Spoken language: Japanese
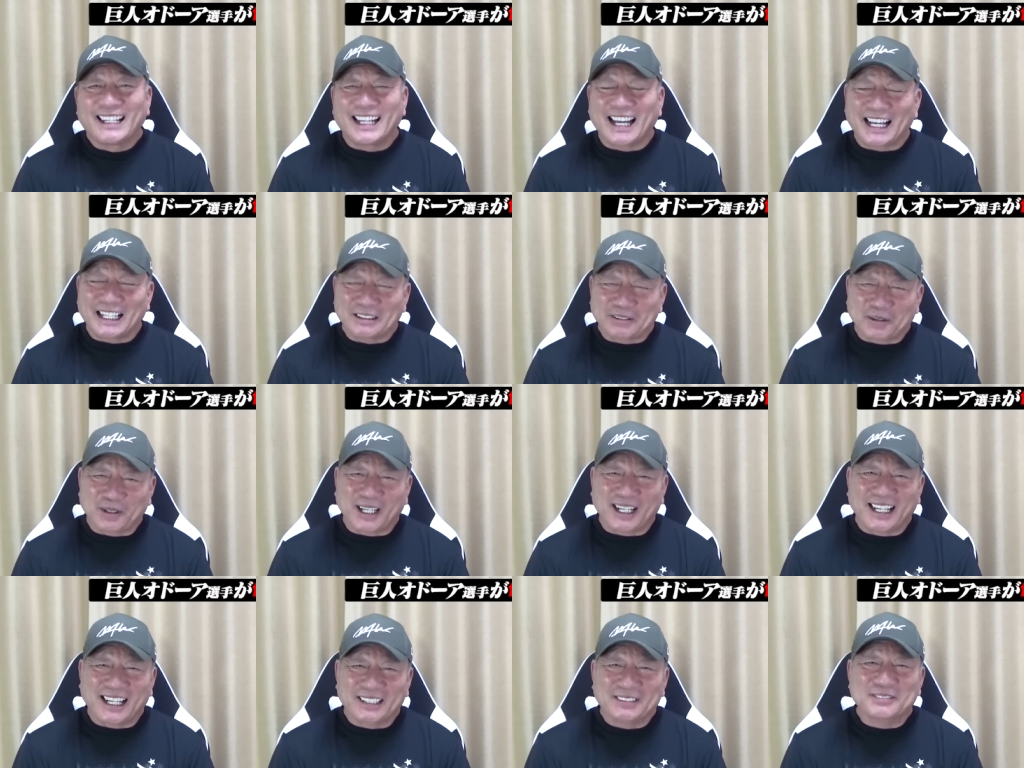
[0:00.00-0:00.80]
いやそれ
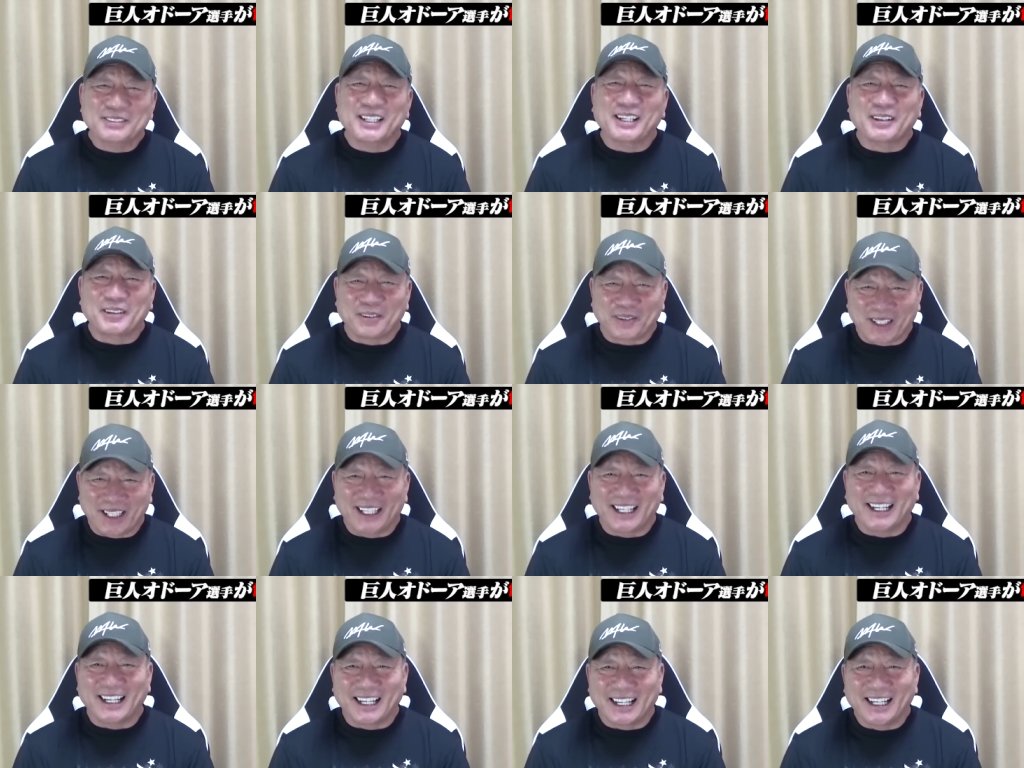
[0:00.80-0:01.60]
はあるだろう
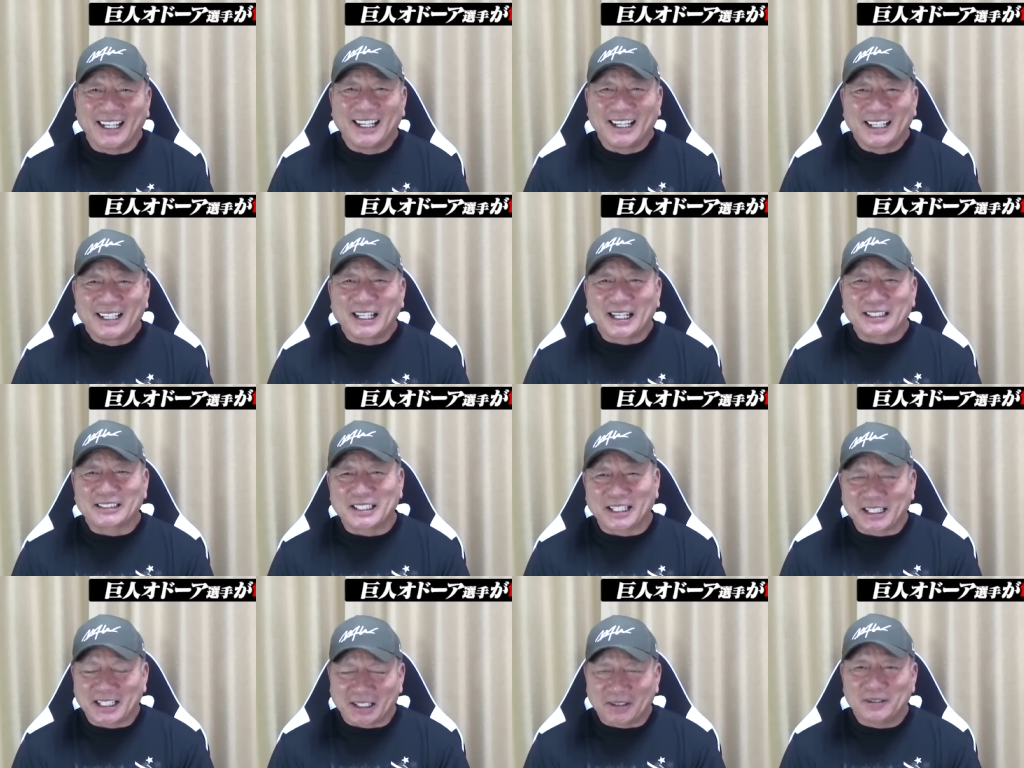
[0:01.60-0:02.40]
ね、いや
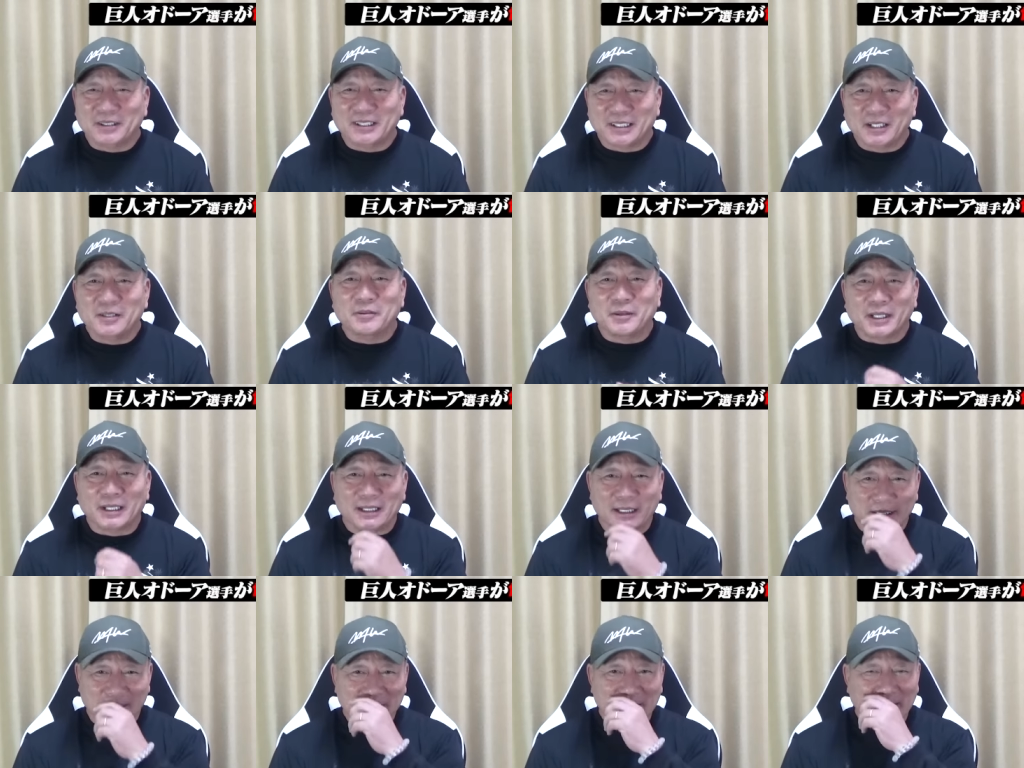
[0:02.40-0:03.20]
せっかく来てるわけ
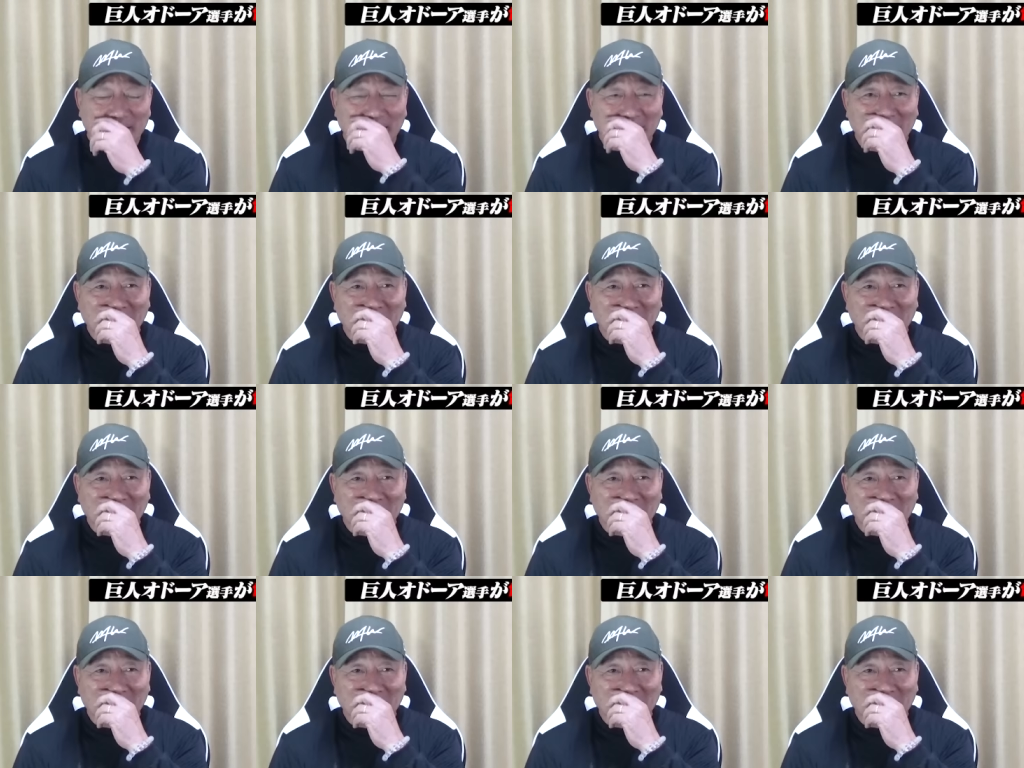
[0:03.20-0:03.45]
だし、